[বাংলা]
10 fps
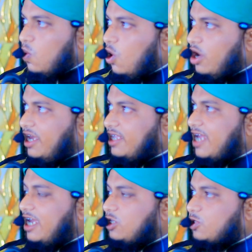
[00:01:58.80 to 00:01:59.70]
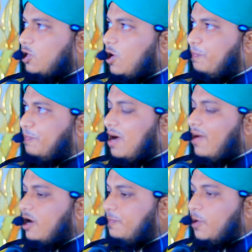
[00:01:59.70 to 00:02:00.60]
ওই দায়িত্ব
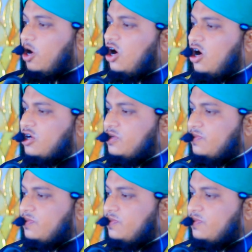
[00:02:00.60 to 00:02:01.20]
পাওয়ার পর